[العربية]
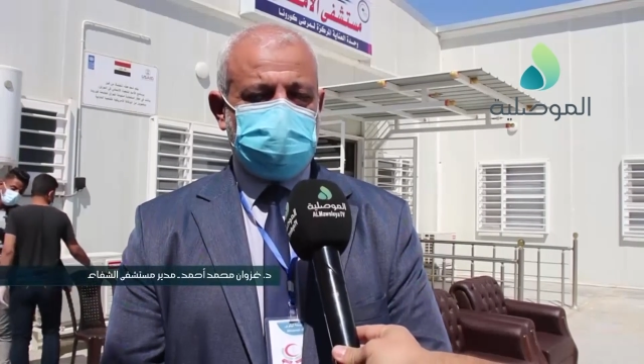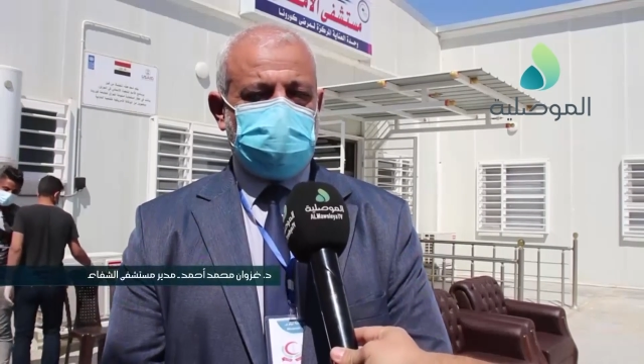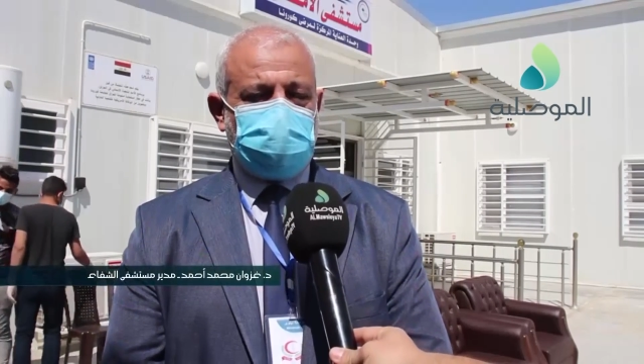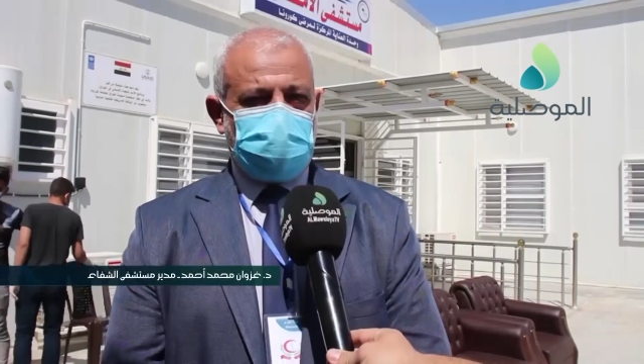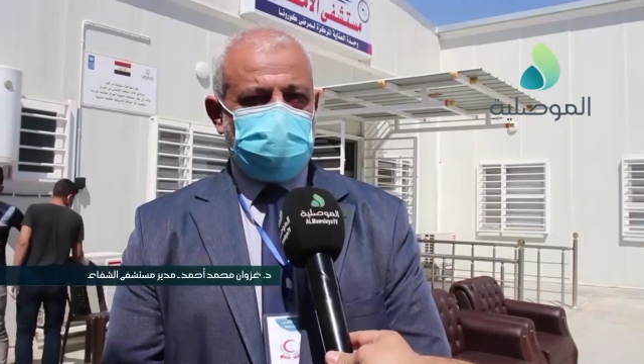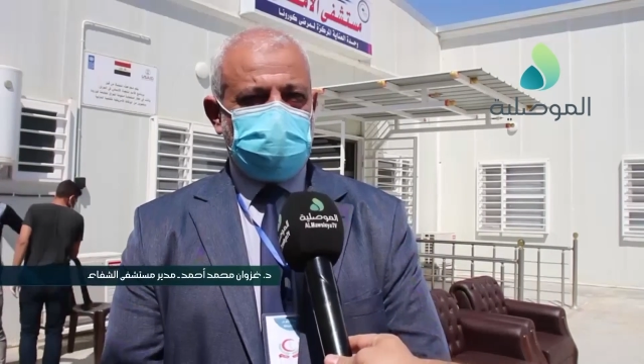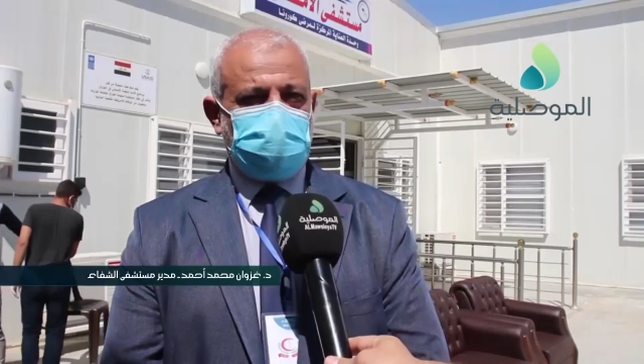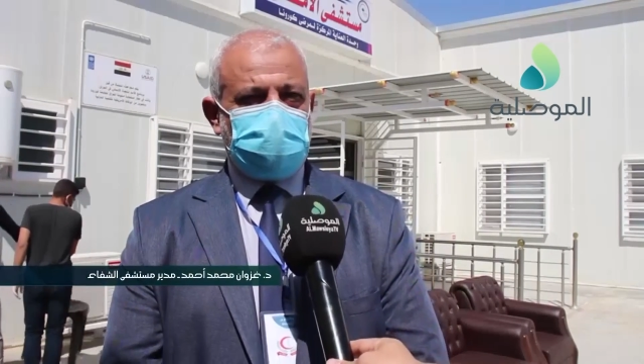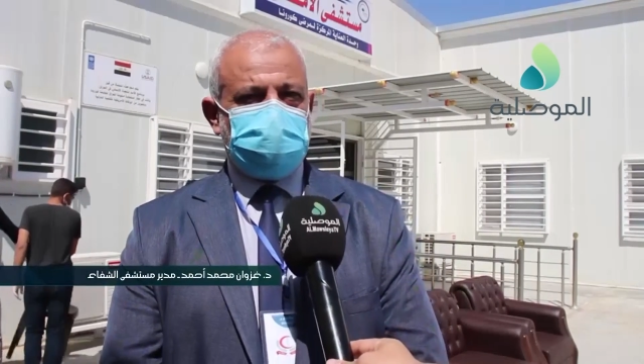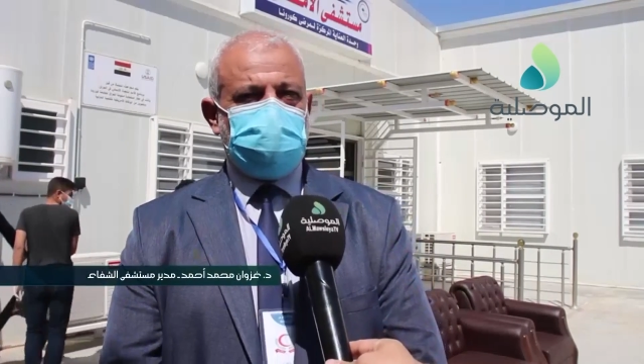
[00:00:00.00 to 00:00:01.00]
بتبرع
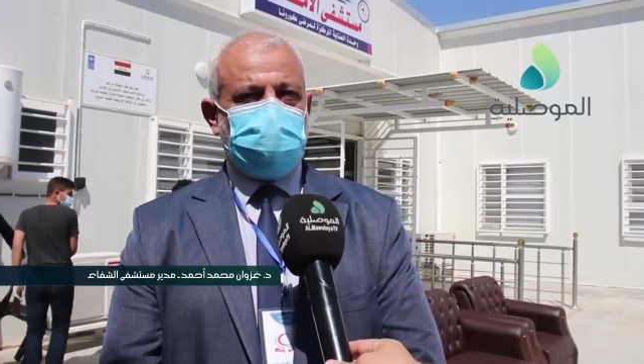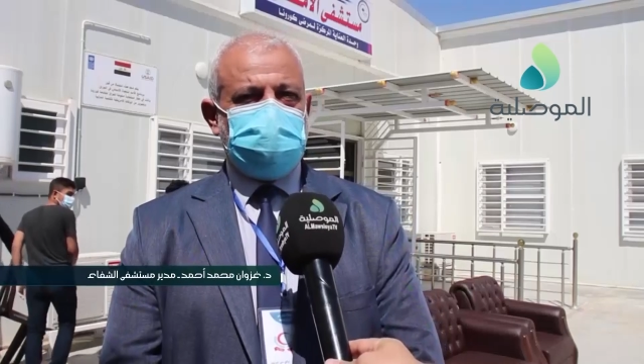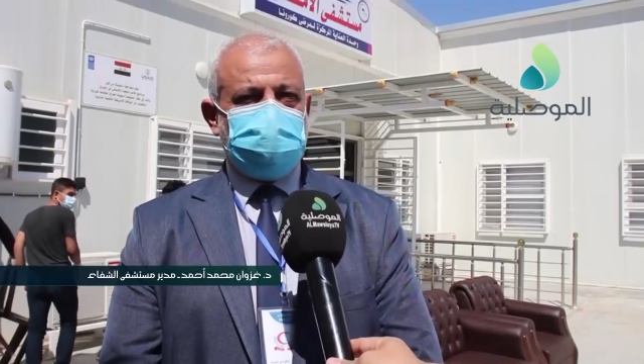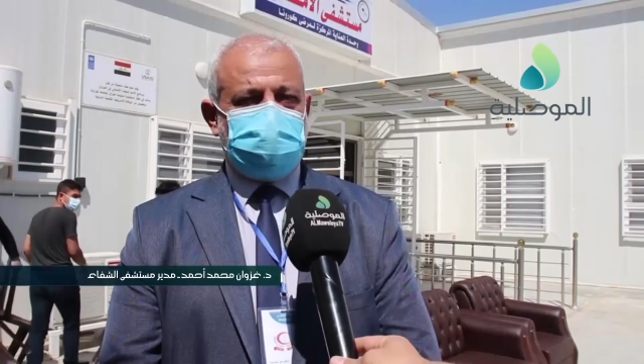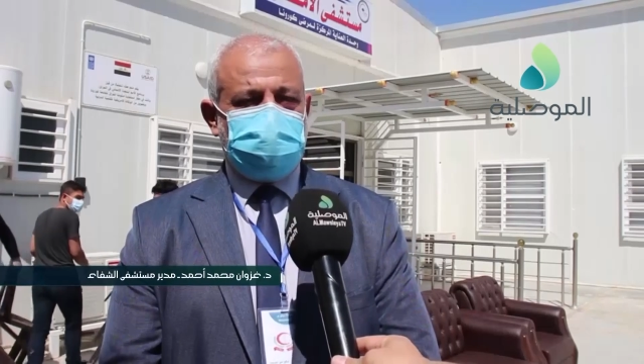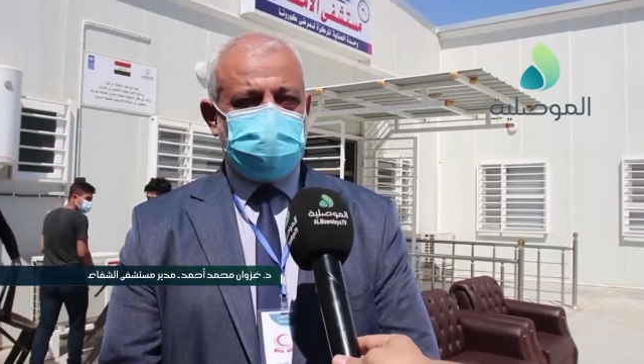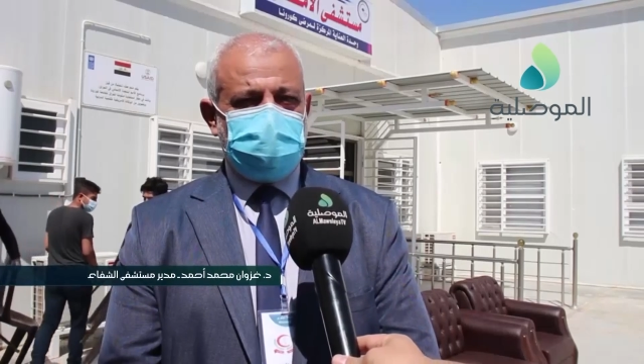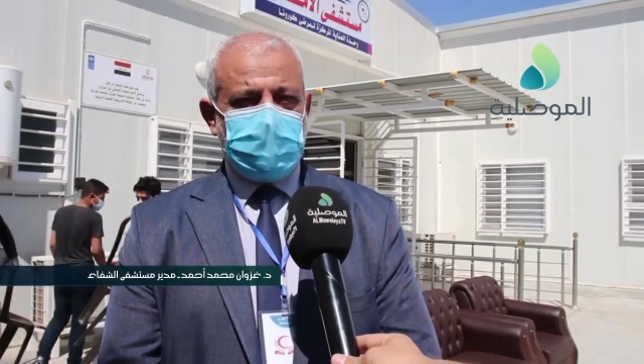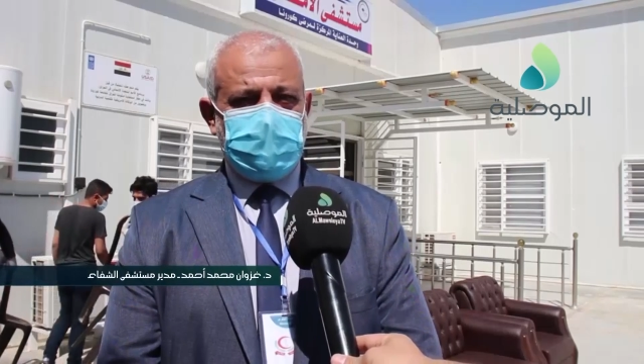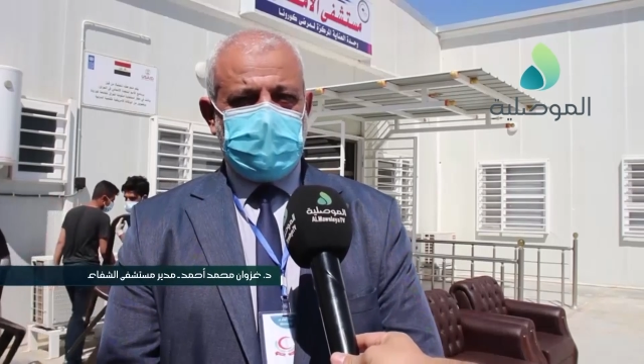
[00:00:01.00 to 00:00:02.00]
من منظمة اليو ان دي
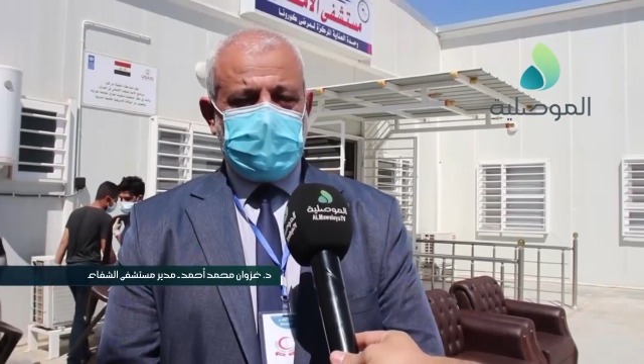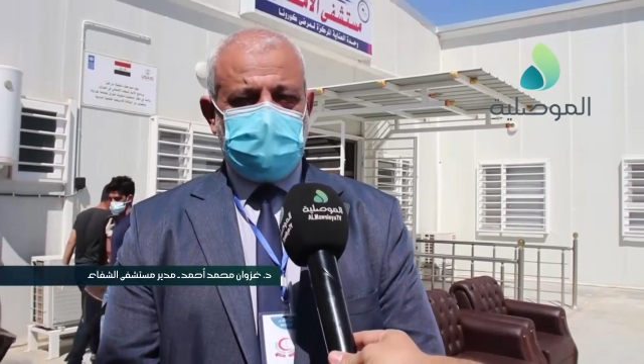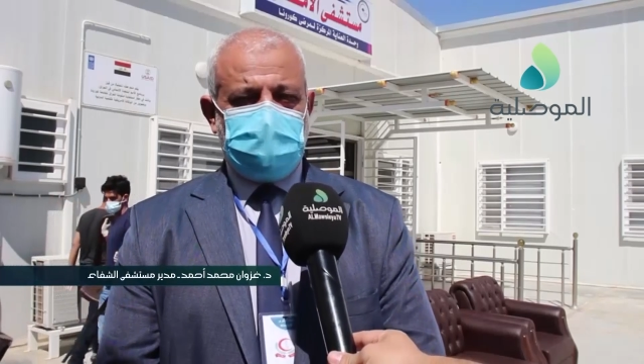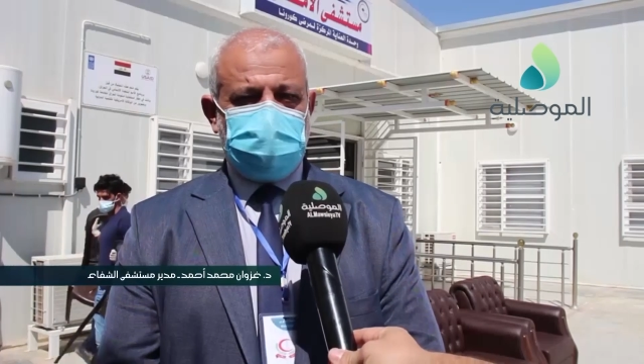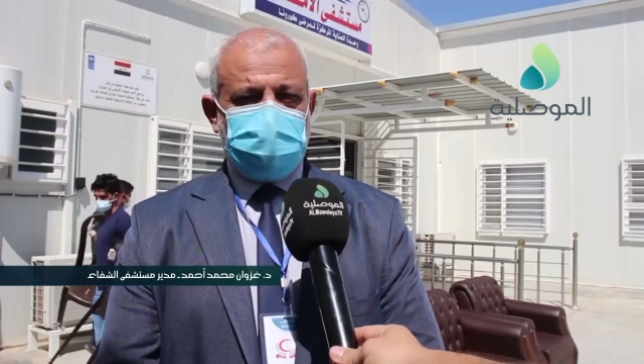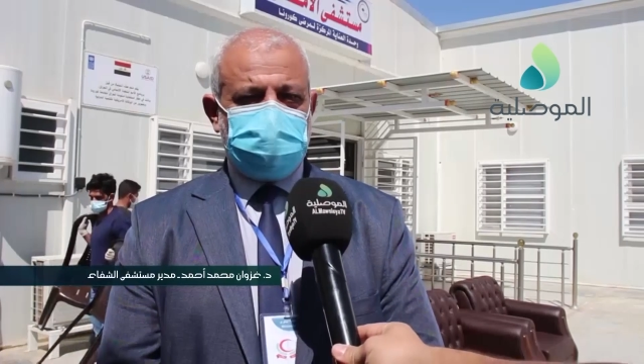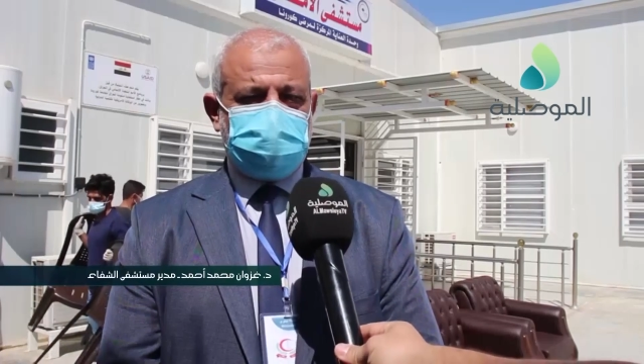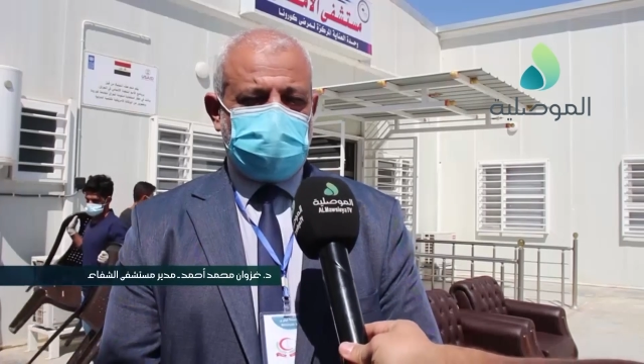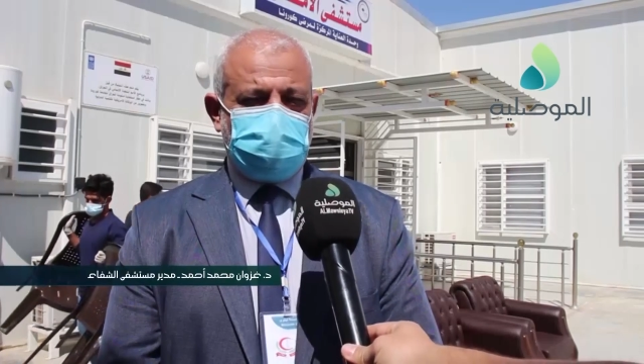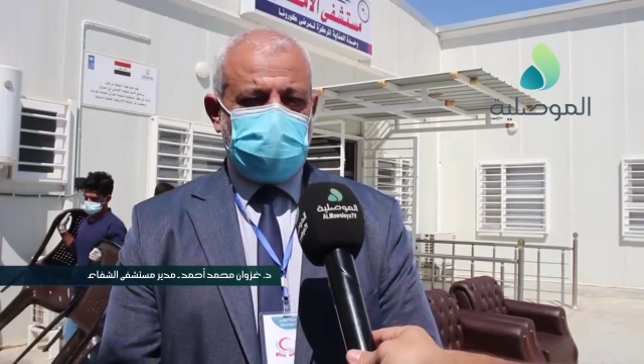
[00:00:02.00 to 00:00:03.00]
بي
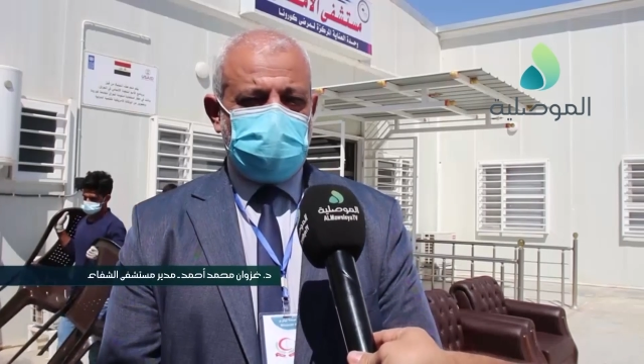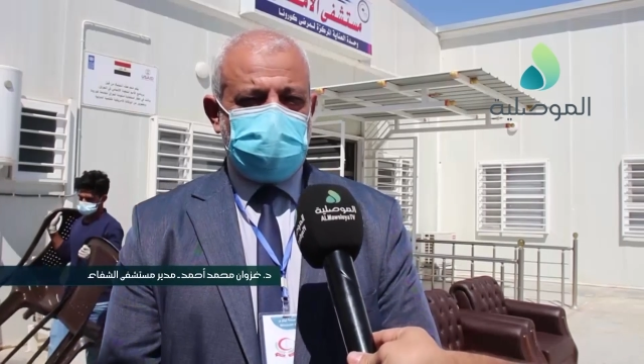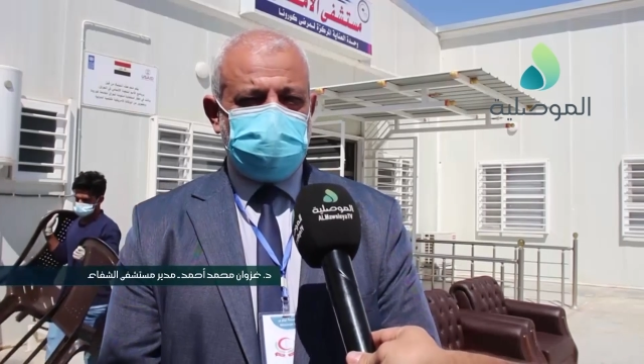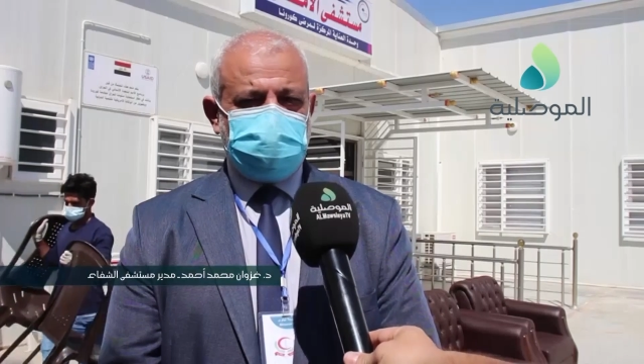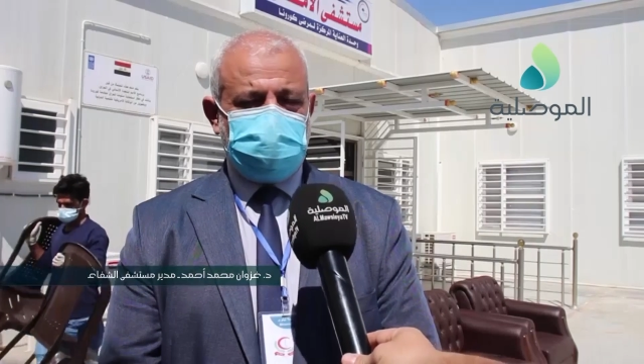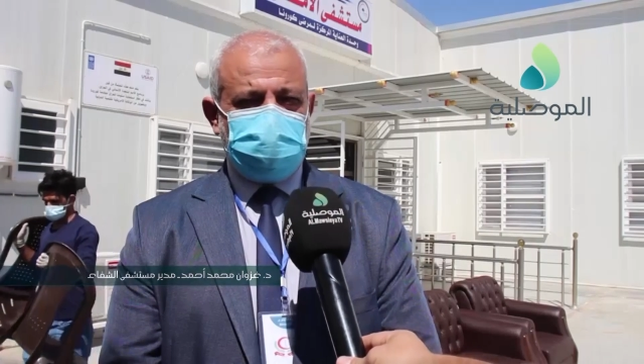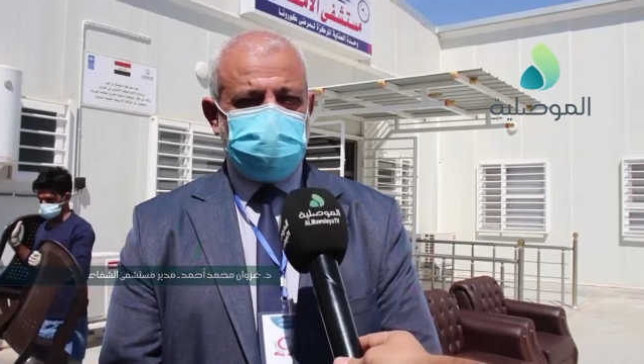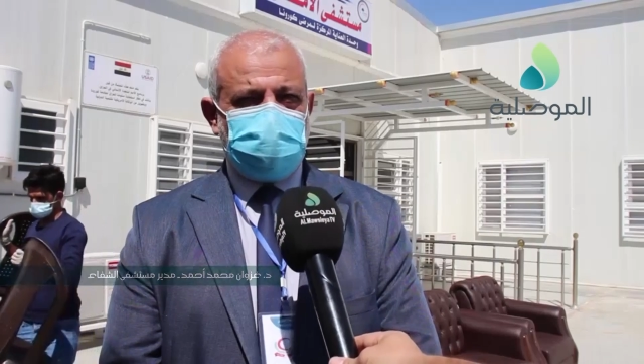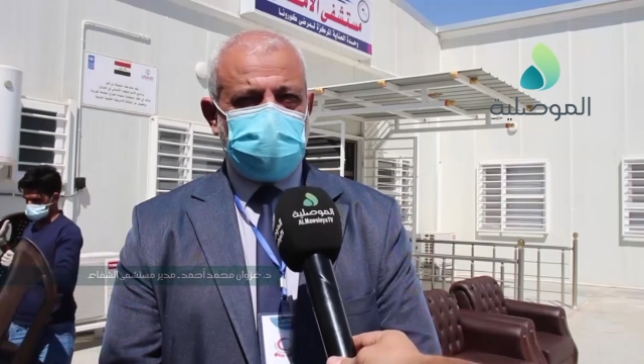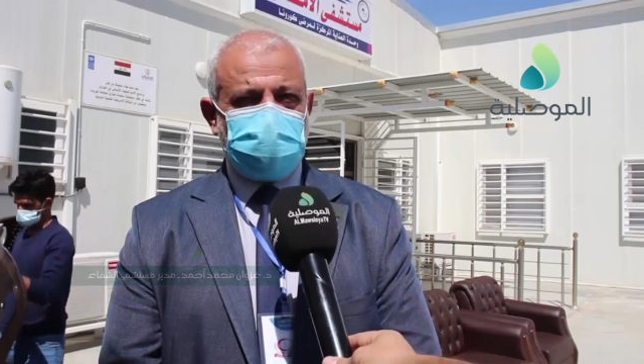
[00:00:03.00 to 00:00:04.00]
لاستقبال
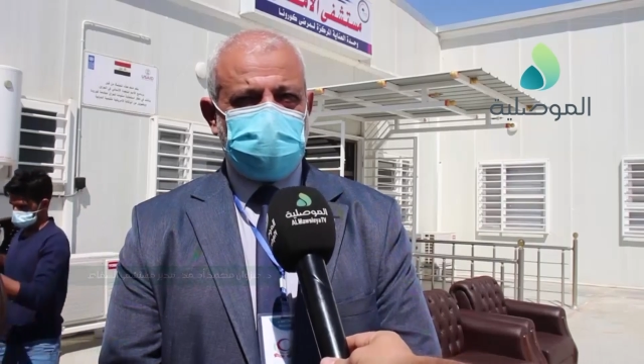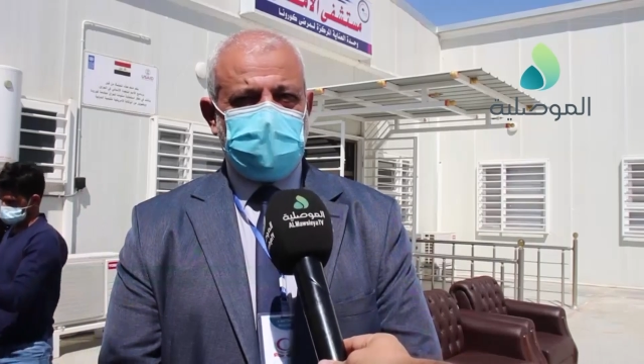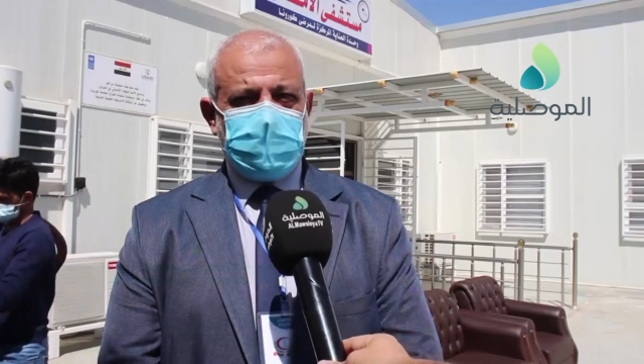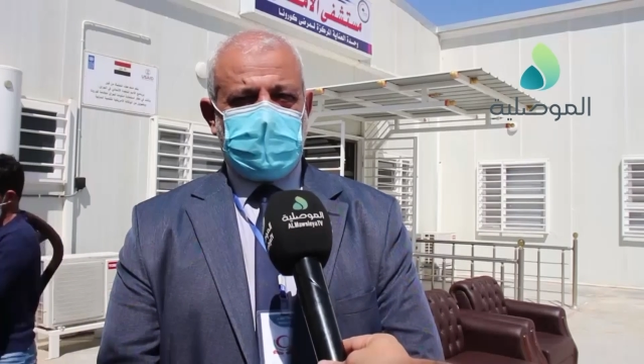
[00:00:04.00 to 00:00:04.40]
20 مريض